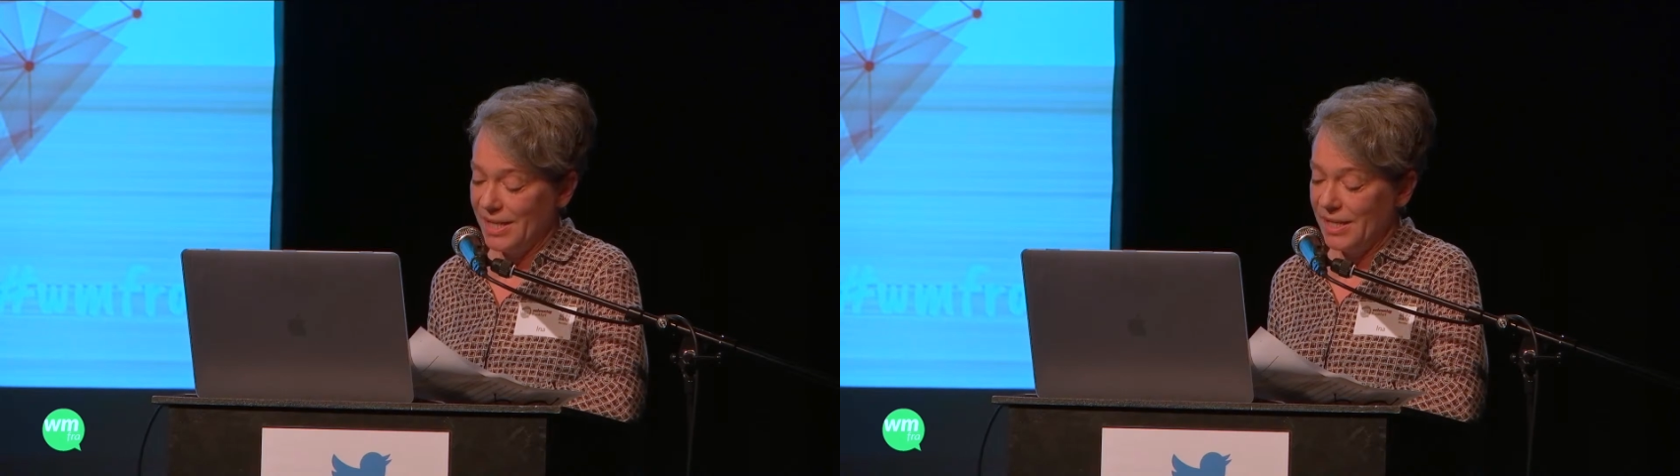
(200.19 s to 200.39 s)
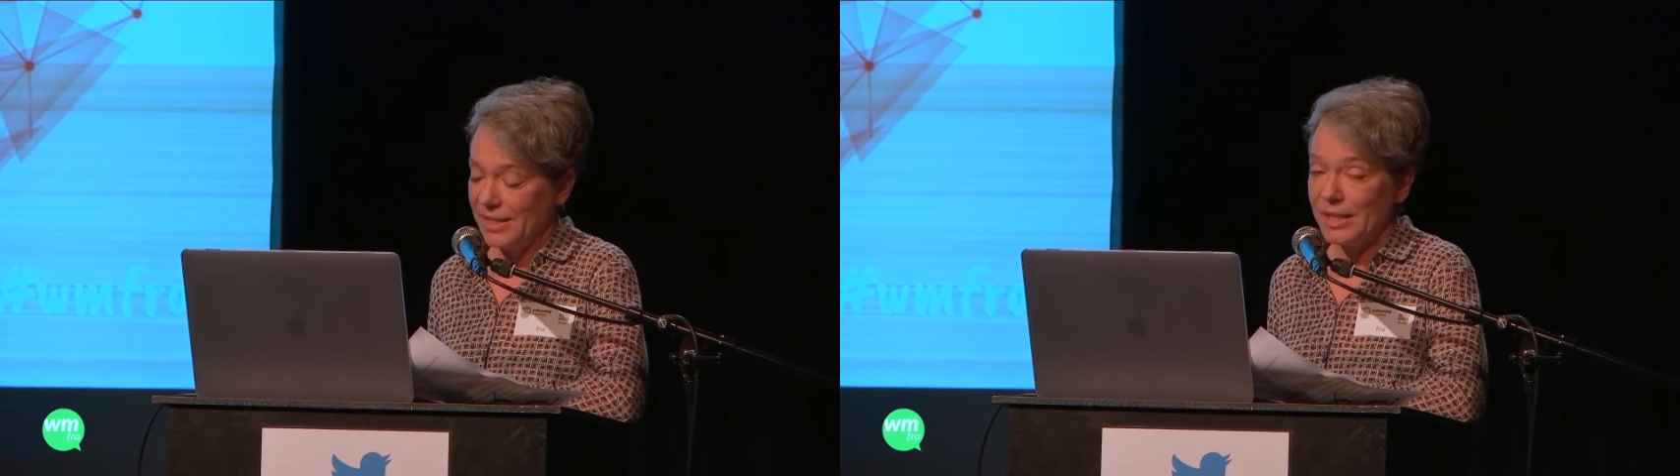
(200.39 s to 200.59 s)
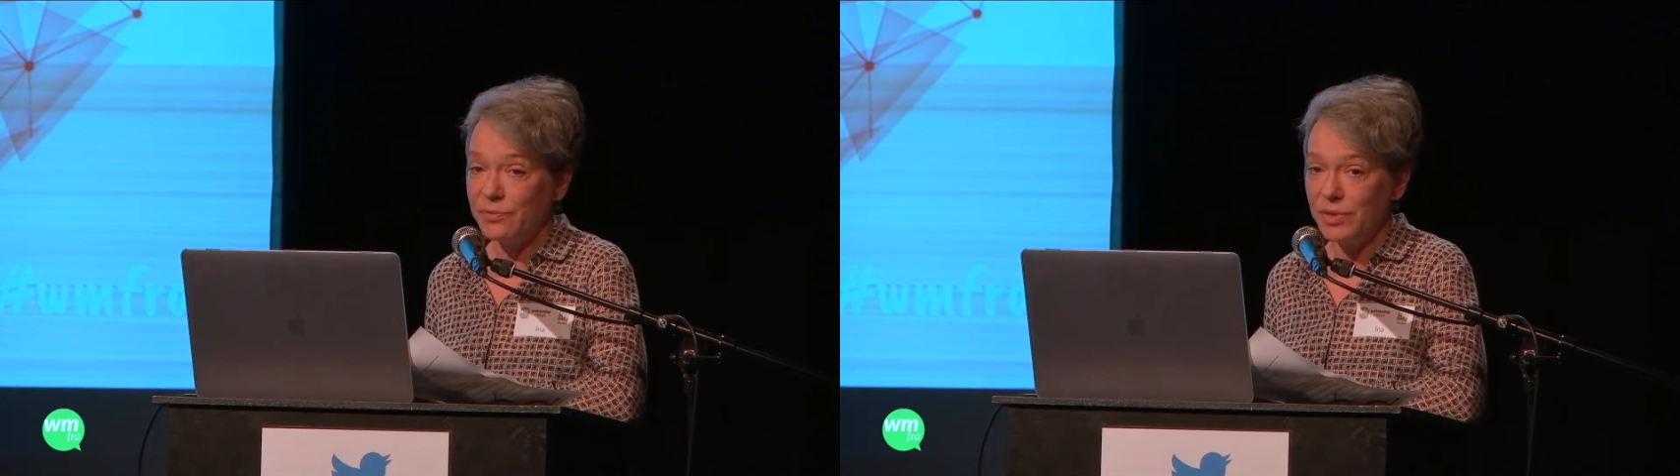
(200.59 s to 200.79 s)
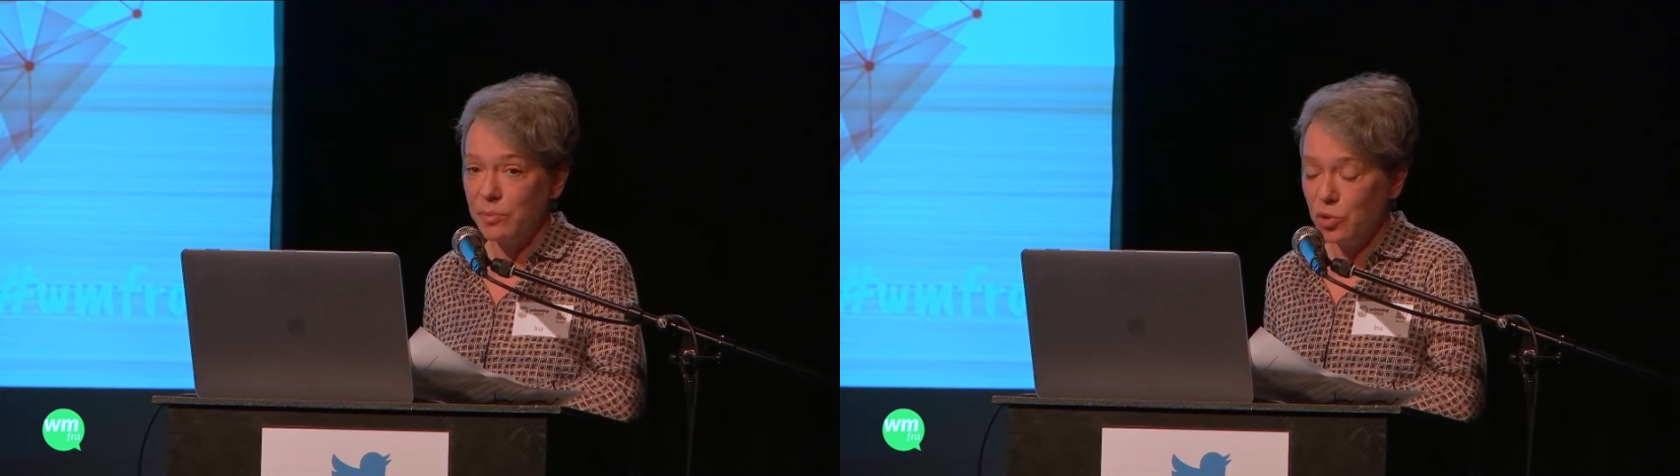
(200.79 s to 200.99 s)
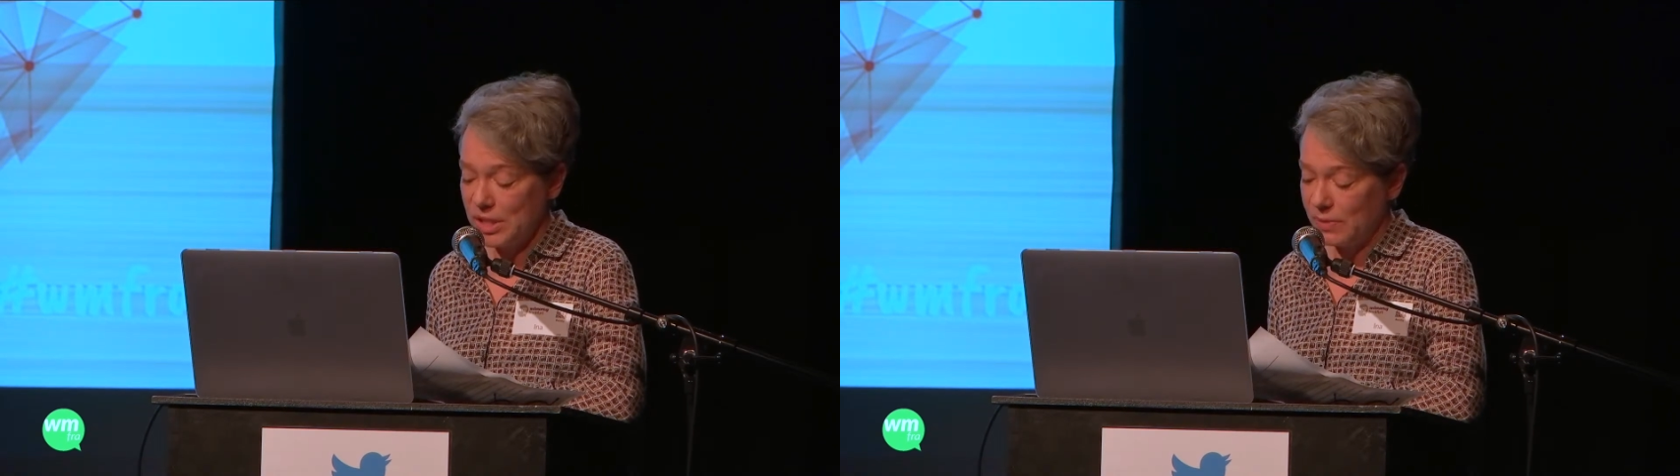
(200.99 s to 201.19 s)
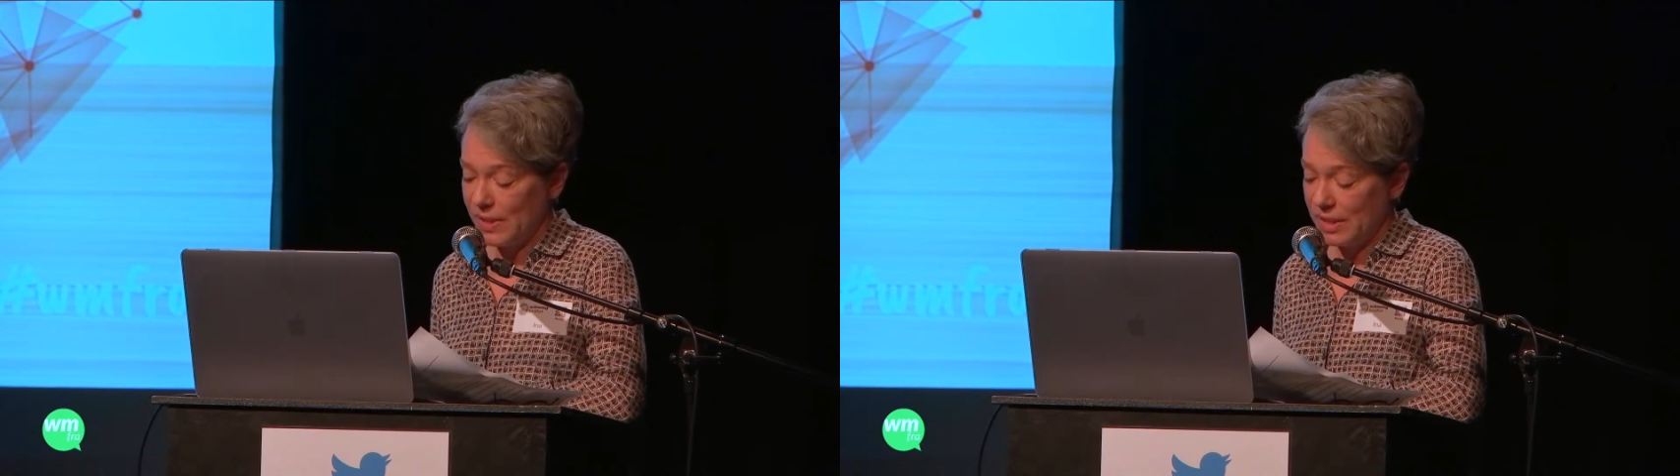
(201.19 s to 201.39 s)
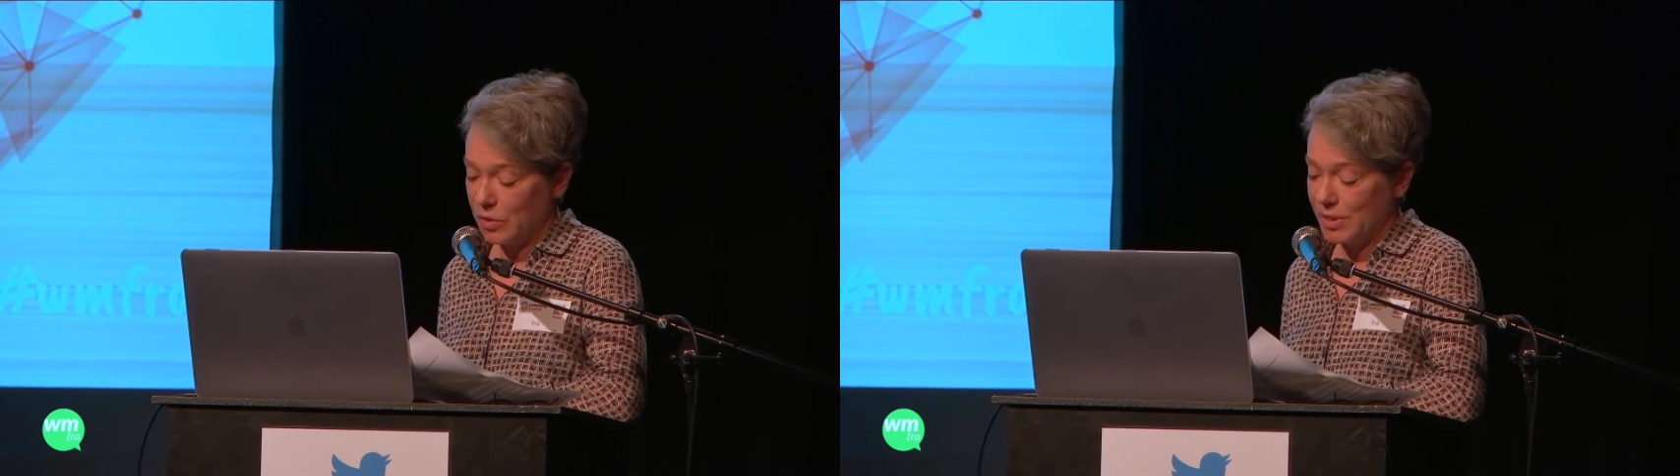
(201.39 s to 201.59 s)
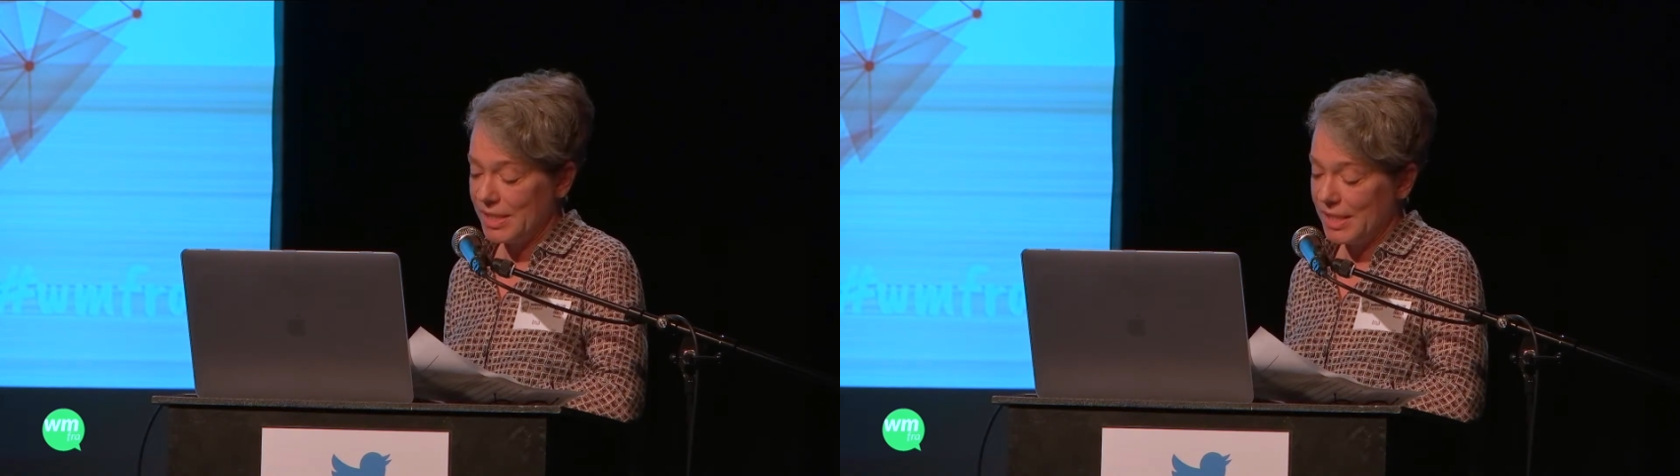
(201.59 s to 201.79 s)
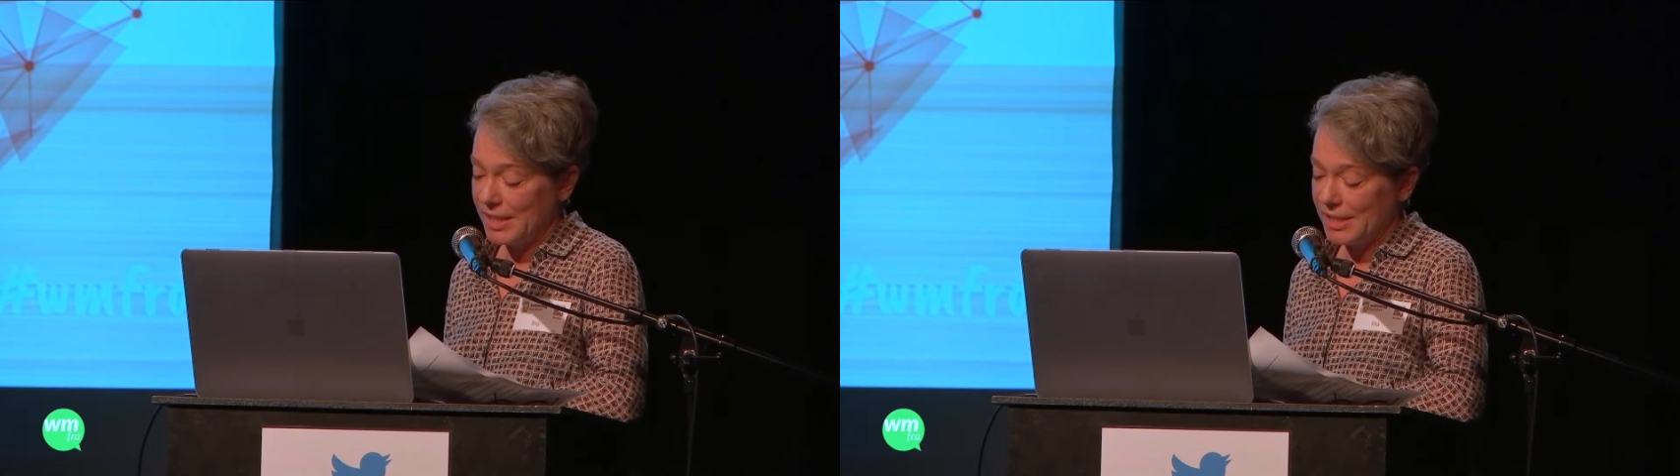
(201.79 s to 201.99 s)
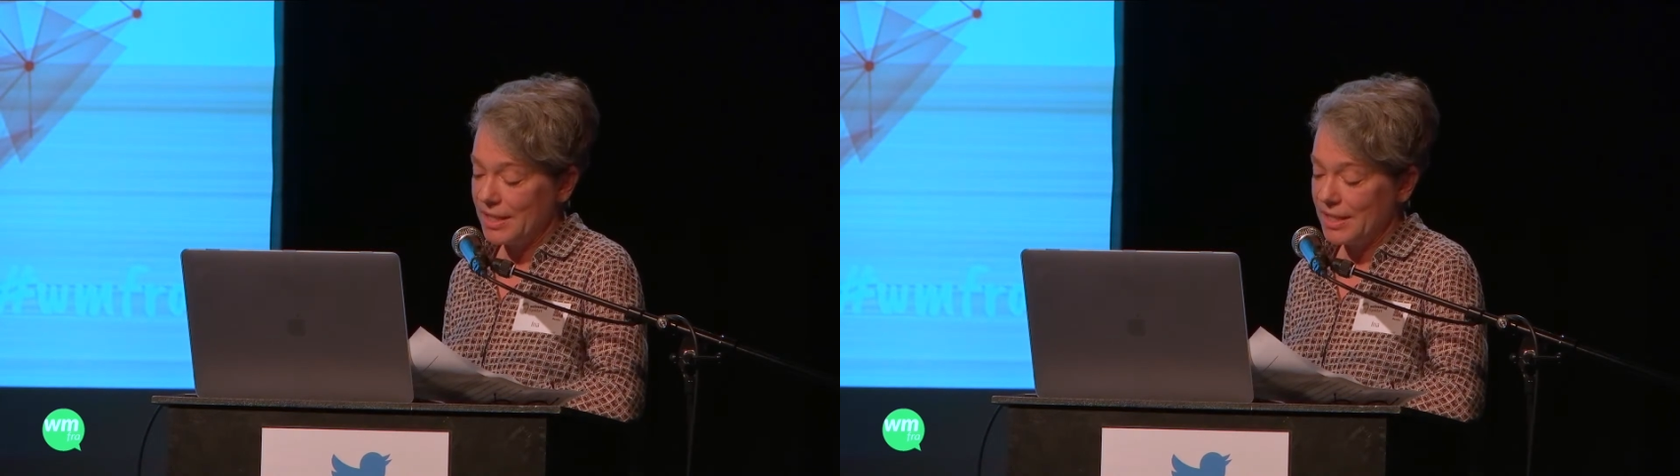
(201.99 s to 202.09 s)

Seit Februar 2006,